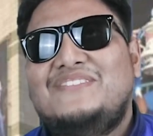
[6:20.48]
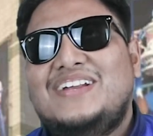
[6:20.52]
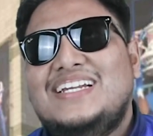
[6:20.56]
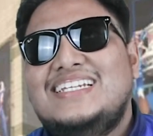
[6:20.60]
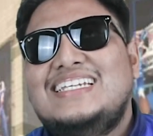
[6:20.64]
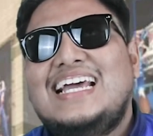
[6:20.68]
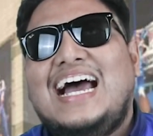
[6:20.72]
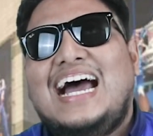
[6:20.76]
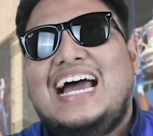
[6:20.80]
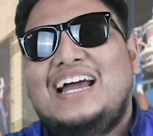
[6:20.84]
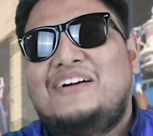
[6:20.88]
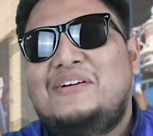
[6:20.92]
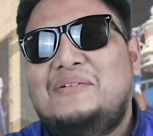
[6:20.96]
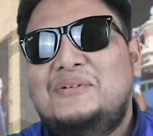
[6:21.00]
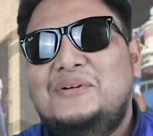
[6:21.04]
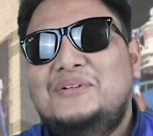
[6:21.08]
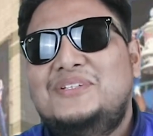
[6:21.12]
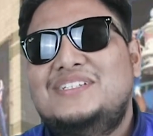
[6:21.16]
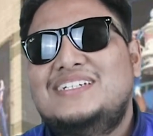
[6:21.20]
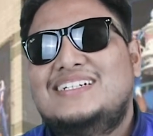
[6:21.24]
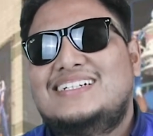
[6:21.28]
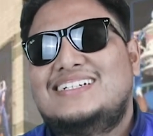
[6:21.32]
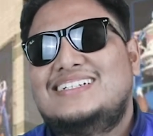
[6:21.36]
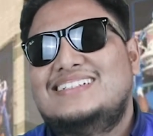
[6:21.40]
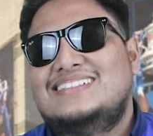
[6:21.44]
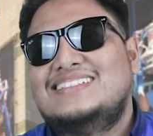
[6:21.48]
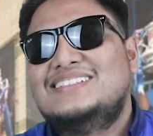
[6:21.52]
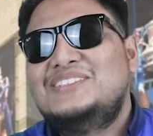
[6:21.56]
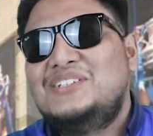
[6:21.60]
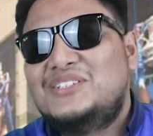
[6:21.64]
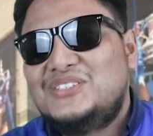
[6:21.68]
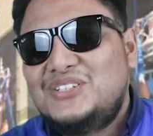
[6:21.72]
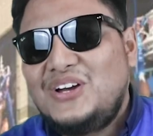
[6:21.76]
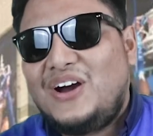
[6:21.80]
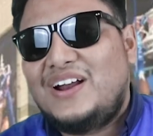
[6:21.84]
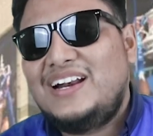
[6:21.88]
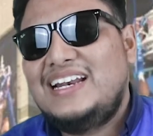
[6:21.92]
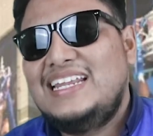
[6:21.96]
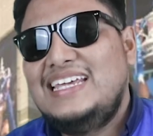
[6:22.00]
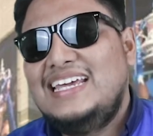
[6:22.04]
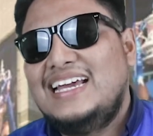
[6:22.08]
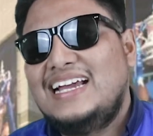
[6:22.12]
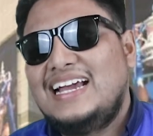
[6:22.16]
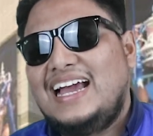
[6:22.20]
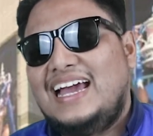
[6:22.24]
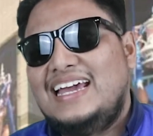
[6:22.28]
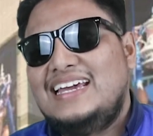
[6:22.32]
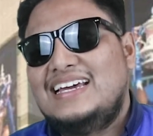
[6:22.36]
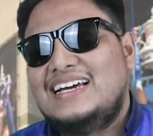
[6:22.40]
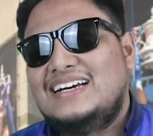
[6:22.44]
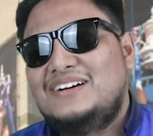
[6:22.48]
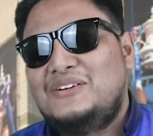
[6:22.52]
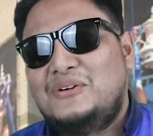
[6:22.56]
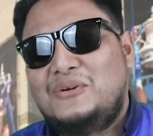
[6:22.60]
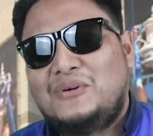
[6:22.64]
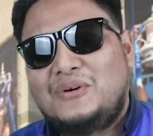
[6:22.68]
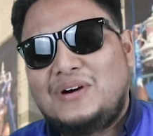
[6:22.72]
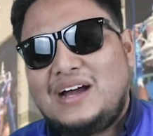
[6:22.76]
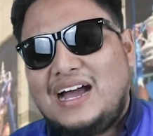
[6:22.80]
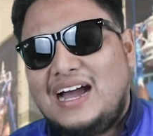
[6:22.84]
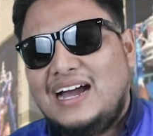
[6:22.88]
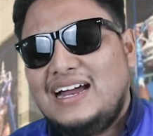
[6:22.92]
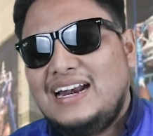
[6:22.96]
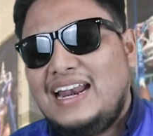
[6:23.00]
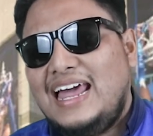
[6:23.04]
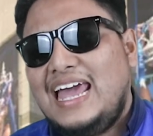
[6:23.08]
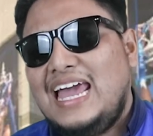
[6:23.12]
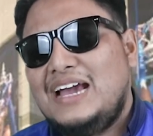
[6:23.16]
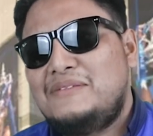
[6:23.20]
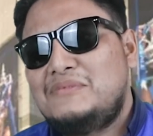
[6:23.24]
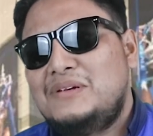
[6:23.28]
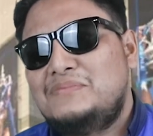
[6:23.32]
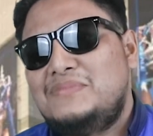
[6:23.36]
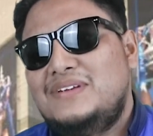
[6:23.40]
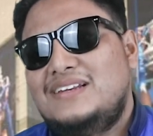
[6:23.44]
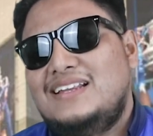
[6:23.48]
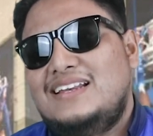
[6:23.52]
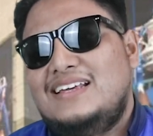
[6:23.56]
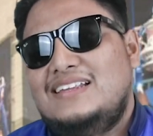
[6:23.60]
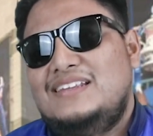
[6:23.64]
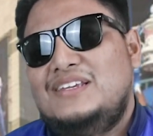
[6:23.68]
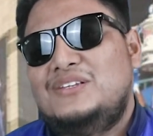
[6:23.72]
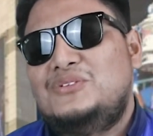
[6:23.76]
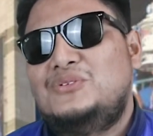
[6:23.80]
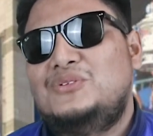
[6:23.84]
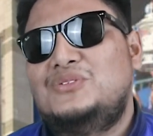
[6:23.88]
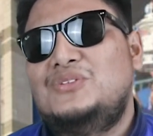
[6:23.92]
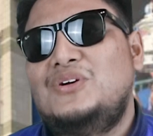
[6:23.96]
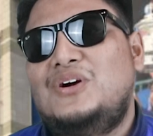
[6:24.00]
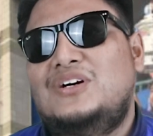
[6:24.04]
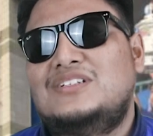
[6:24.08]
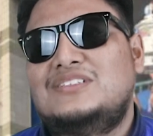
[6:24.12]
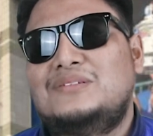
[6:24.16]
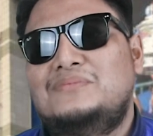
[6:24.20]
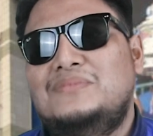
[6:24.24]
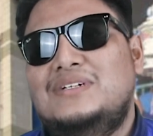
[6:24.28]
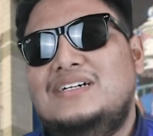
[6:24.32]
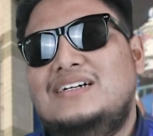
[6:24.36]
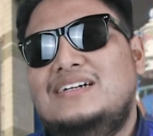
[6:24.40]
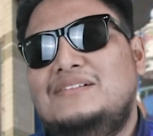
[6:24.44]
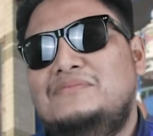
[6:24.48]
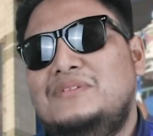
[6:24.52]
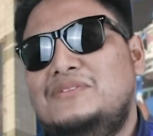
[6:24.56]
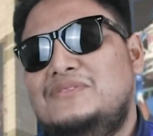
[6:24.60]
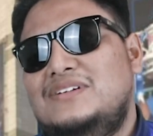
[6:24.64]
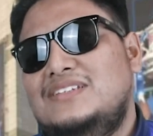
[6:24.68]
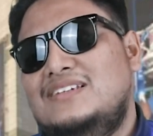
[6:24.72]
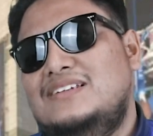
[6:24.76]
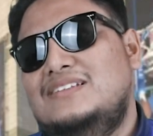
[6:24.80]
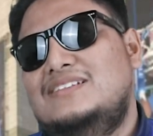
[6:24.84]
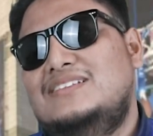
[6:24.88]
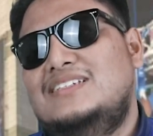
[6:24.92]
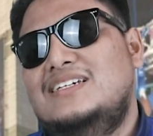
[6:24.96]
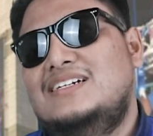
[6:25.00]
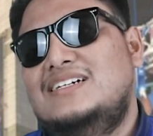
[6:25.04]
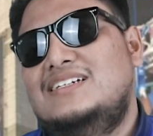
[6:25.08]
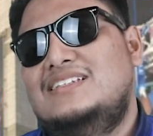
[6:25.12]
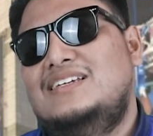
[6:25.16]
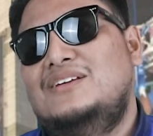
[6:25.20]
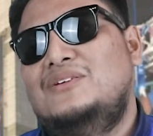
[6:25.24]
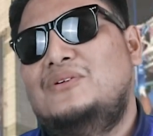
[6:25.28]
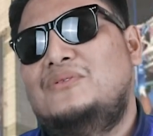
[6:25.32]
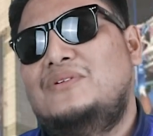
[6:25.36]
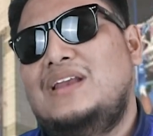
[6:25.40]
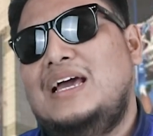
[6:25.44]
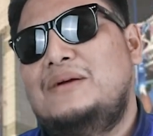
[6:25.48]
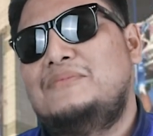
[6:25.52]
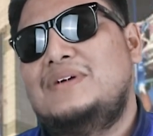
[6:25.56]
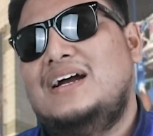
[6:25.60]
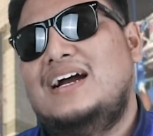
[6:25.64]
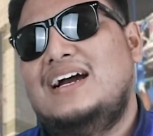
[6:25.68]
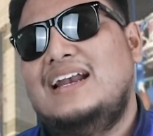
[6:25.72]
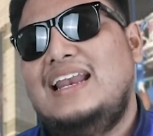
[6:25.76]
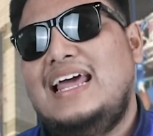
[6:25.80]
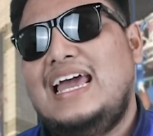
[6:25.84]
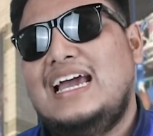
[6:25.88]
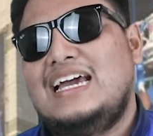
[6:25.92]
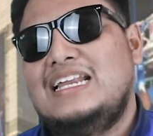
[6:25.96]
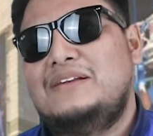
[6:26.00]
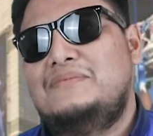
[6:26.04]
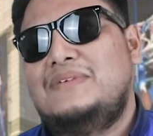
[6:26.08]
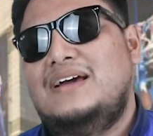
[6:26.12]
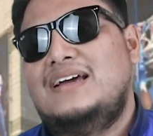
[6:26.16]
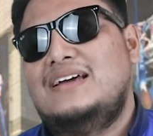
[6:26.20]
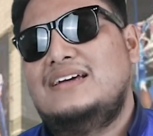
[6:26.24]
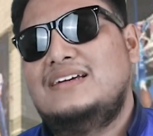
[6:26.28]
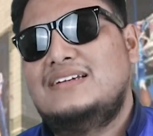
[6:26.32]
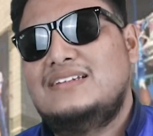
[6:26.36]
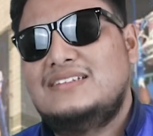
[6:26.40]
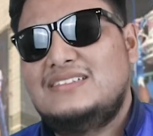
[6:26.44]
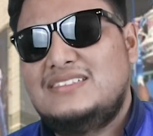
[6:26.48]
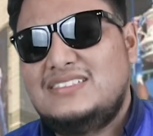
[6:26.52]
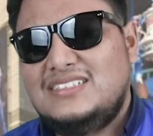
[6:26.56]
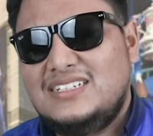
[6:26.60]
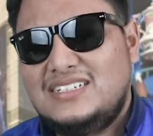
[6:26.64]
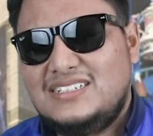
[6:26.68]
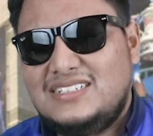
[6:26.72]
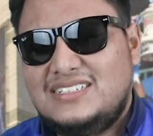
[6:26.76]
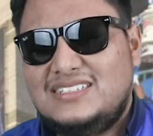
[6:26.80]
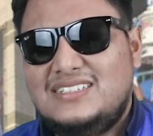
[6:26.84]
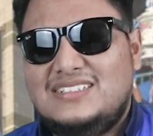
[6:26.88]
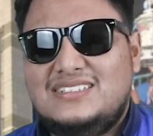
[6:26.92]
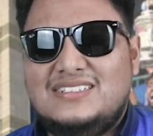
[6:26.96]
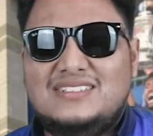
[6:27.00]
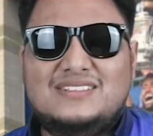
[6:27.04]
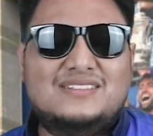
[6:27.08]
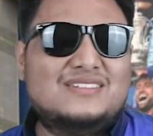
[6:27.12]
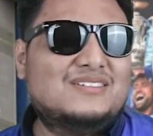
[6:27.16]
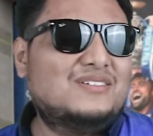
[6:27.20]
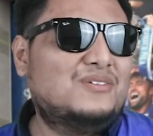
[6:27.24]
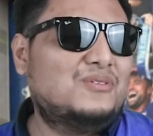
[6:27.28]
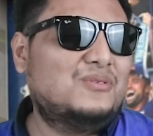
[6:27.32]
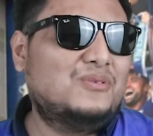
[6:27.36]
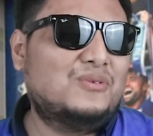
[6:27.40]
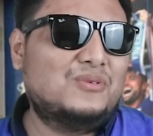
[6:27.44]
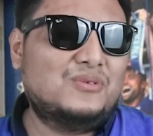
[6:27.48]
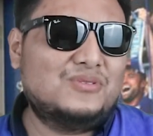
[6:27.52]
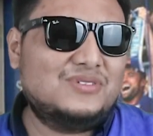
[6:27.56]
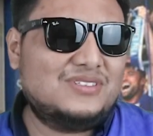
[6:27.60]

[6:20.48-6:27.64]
บรรยายความรู้สึกสุดยอดนี้ยังไงอ่ะโหครั้งแรกมันเป็นอะไรที่สุดยอดเสมอไม่ว่าจะเจอที่โรงแรมครั้งแรกเห็นไหมเจอโห